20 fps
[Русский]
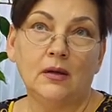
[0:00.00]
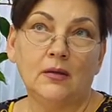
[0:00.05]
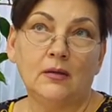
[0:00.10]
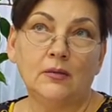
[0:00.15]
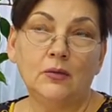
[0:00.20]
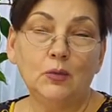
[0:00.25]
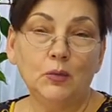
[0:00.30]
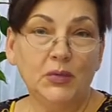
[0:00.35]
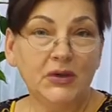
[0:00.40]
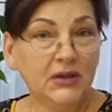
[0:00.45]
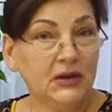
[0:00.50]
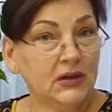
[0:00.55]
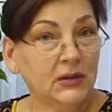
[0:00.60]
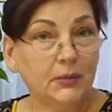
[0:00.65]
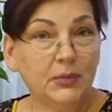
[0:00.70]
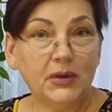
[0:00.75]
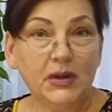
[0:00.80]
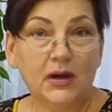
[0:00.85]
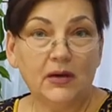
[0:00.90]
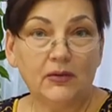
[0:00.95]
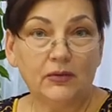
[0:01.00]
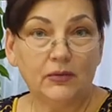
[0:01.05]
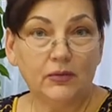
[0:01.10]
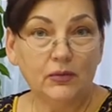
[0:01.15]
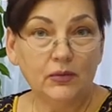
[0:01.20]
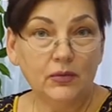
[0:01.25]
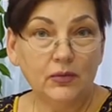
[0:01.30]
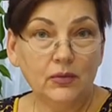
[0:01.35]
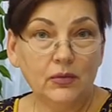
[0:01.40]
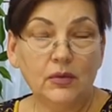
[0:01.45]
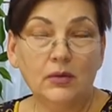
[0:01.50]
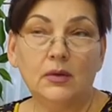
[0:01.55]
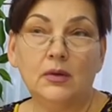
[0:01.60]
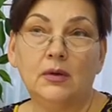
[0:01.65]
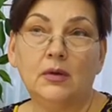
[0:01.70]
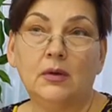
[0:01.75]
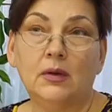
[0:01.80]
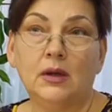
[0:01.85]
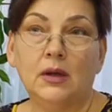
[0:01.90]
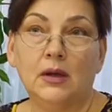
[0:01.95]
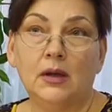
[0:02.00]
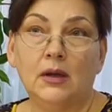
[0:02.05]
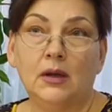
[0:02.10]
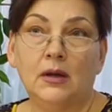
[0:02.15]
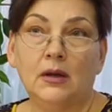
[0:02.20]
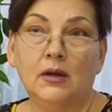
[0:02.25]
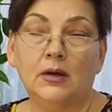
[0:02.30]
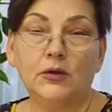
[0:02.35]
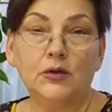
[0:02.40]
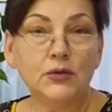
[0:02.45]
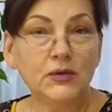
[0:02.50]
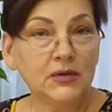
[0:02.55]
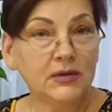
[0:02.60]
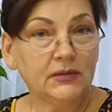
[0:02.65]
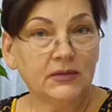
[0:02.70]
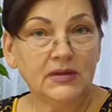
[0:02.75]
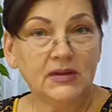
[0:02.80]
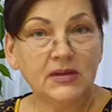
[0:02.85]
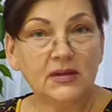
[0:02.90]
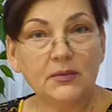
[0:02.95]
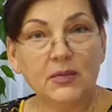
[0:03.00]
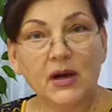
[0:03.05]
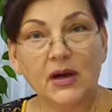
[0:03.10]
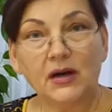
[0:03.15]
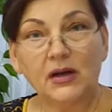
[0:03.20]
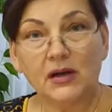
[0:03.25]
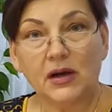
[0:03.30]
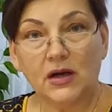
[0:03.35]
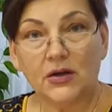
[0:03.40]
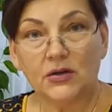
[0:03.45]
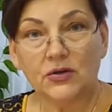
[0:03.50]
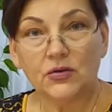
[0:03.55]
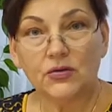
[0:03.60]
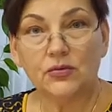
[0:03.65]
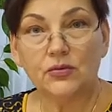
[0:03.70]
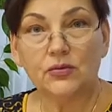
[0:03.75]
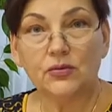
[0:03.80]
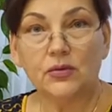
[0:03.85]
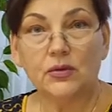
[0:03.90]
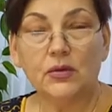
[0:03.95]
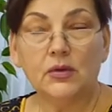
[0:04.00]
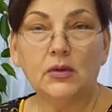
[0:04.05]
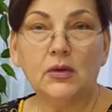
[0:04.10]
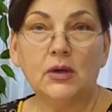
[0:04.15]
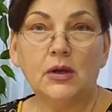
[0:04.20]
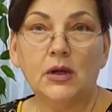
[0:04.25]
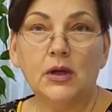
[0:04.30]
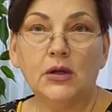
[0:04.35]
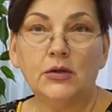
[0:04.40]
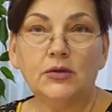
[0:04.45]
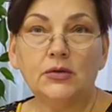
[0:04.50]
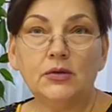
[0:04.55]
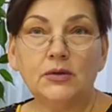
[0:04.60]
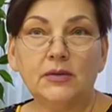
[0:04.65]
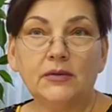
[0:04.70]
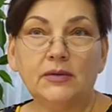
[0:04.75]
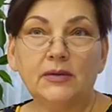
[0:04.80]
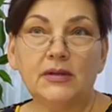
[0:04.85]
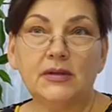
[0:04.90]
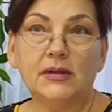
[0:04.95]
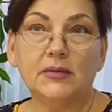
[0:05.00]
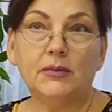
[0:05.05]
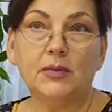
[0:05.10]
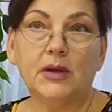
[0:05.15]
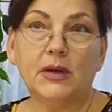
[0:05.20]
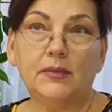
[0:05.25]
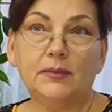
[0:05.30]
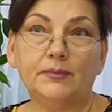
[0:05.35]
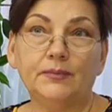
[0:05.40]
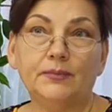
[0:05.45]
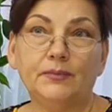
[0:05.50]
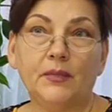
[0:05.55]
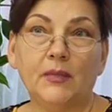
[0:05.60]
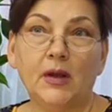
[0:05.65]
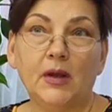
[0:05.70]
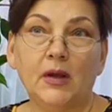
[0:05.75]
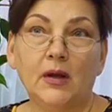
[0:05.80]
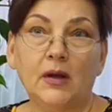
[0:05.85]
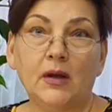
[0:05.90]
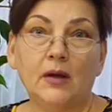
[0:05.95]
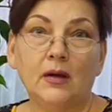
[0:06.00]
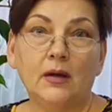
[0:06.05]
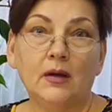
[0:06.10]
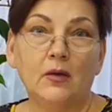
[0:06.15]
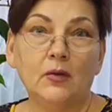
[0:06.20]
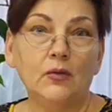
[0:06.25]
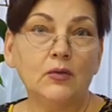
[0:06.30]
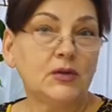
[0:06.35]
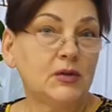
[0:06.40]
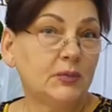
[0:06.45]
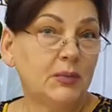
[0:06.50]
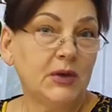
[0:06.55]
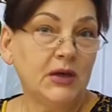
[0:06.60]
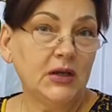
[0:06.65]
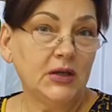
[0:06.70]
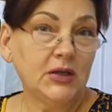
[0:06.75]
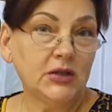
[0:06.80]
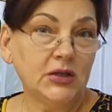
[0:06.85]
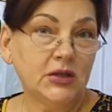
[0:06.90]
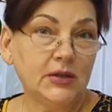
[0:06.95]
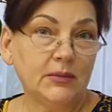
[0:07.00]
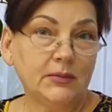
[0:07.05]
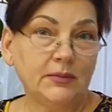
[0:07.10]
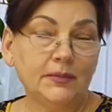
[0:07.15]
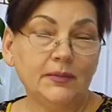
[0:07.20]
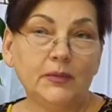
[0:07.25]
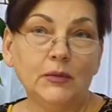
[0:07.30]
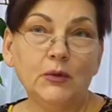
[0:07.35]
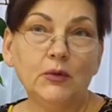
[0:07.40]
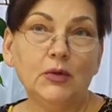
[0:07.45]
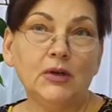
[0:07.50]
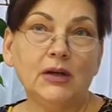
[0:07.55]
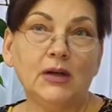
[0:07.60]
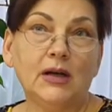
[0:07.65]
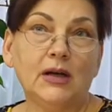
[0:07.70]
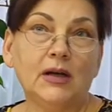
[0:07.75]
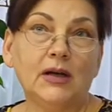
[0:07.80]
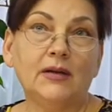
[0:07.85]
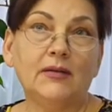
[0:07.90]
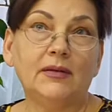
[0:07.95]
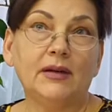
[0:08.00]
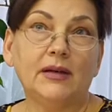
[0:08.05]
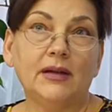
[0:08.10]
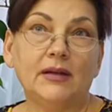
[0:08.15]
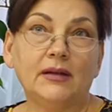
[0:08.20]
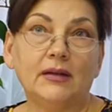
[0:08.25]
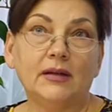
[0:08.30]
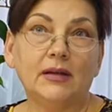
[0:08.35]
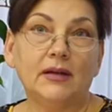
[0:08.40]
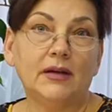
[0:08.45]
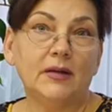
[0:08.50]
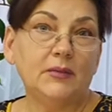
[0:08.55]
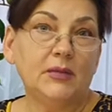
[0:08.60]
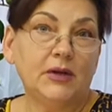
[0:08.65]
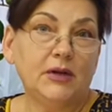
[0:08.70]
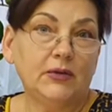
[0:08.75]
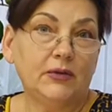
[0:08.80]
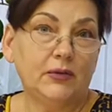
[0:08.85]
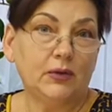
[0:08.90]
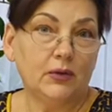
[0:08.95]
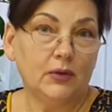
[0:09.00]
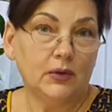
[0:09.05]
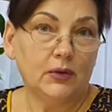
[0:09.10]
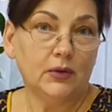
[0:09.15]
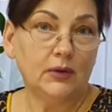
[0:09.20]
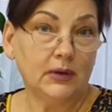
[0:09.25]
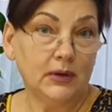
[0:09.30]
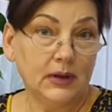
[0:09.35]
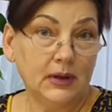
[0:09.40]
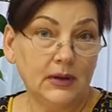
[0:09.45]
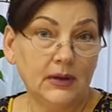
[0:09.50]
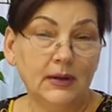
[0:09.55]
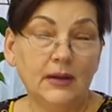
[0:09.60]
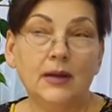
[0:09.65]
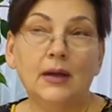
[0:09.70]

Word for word: ну, быть на плаву, а, чувствовать себя хорошо, чувствовать себя успешным, ну или, как говорят, камильфо, да.